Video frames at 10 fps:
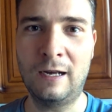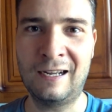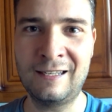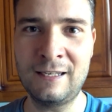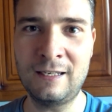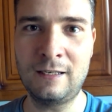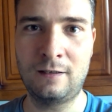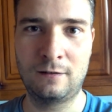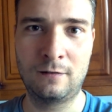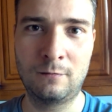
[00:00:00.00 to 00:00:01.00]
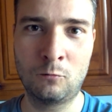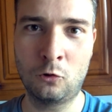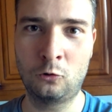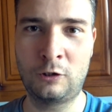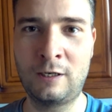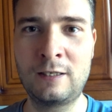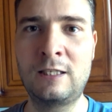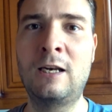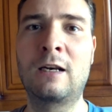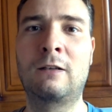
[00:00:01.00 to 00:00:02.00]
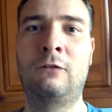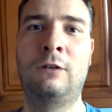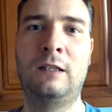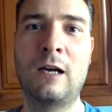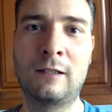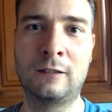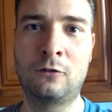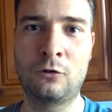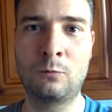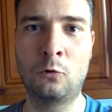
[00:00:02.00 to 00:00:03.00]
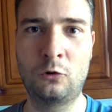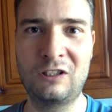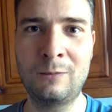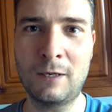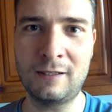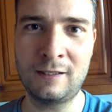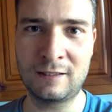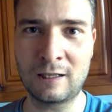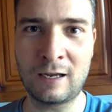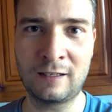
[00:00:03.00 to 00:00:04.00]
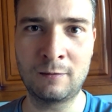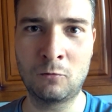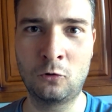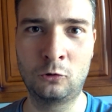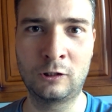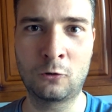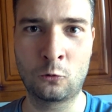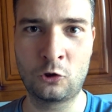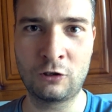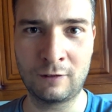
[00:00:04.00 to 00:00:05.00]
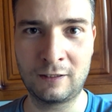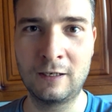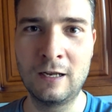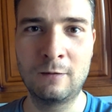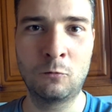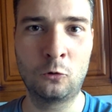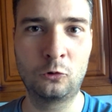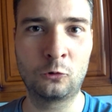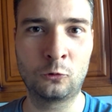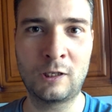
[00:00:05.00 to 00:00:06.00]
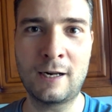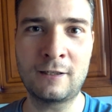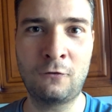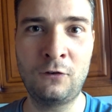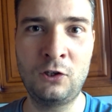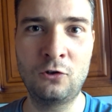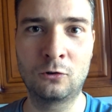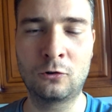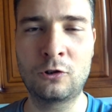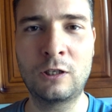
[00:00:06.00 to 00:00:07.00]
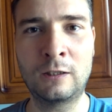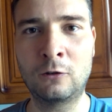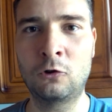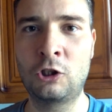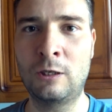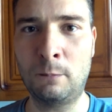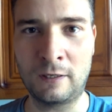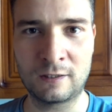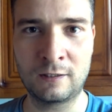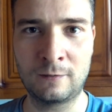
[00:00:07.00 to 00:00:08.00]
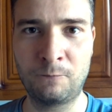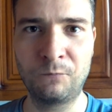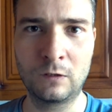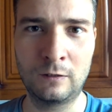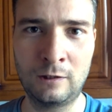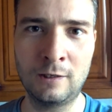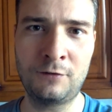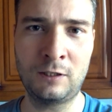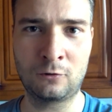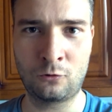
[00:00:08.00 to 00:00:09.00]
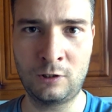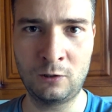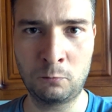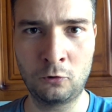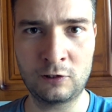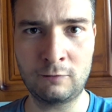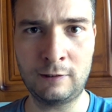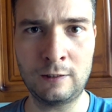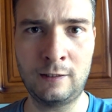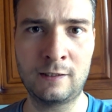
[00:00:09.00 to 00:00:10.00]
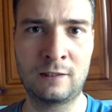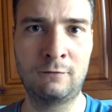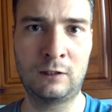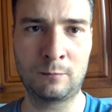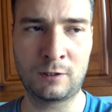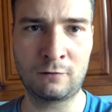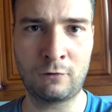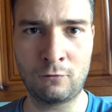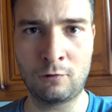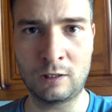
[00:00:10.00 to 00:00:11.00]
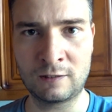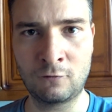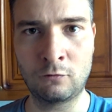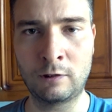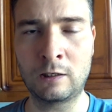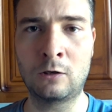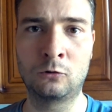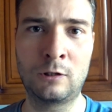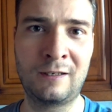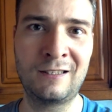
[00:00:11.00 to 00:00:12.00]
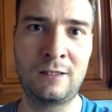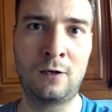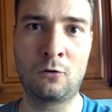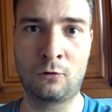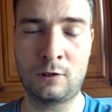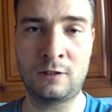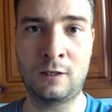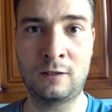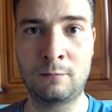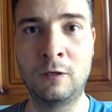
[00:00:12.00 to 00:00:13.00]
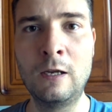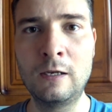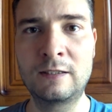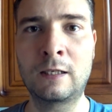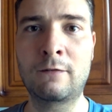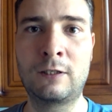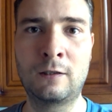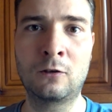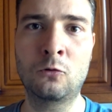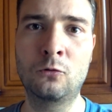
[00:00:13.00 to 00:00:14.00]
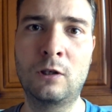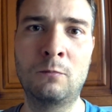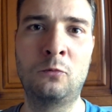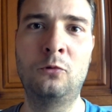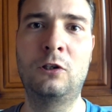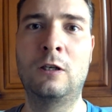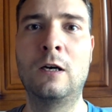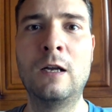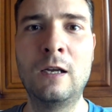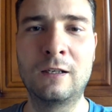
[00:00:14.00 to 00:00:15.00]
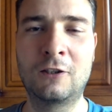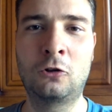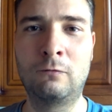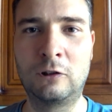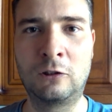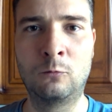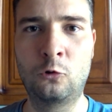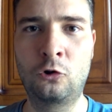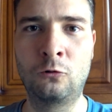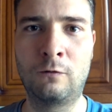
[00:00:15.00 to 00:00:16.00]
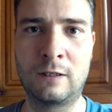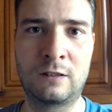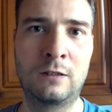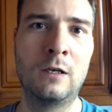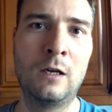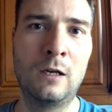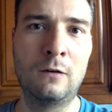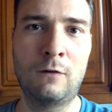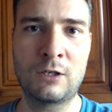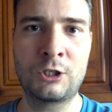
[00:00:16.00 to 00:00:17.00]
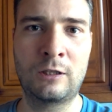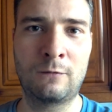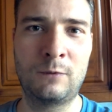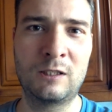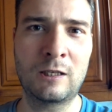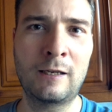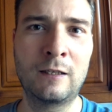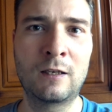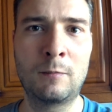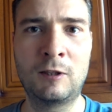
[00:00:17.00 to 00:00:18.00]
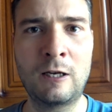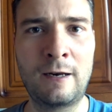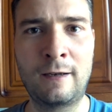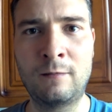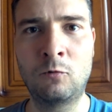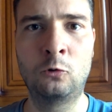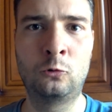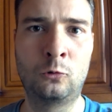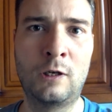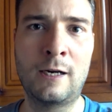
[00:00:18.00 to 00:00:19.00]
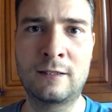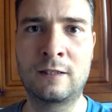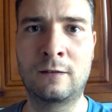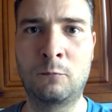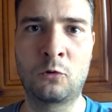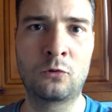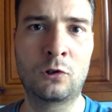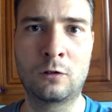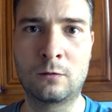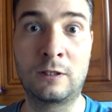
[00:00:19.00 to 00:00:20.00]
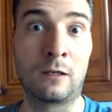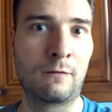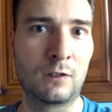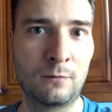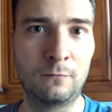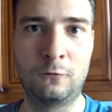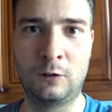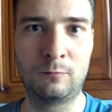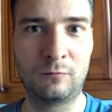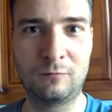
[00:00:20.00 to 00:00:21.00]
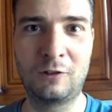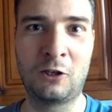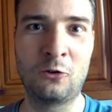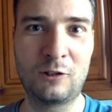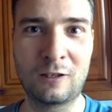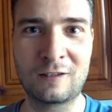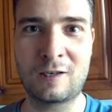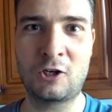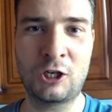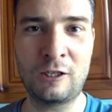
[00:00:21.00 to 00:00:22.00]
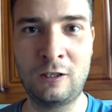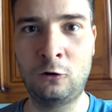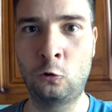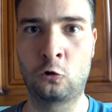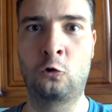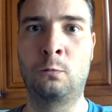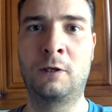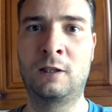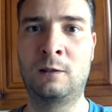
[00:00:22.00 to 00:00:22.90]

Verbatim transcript: они могут регистрировать твои данные, то есть могут снимать дизлайки, могут накручивать, могут удалять видео, то есть это очень опасно для всех других пользователей, если вы там со своего основного аккаунта регистрируетесь на этом сервисе накрутки, будьте готовы к тому, что у вас ваши там дизлайки, комментарии, они могут удаляться просто сервисом. Вы им даете разрешение и доступ к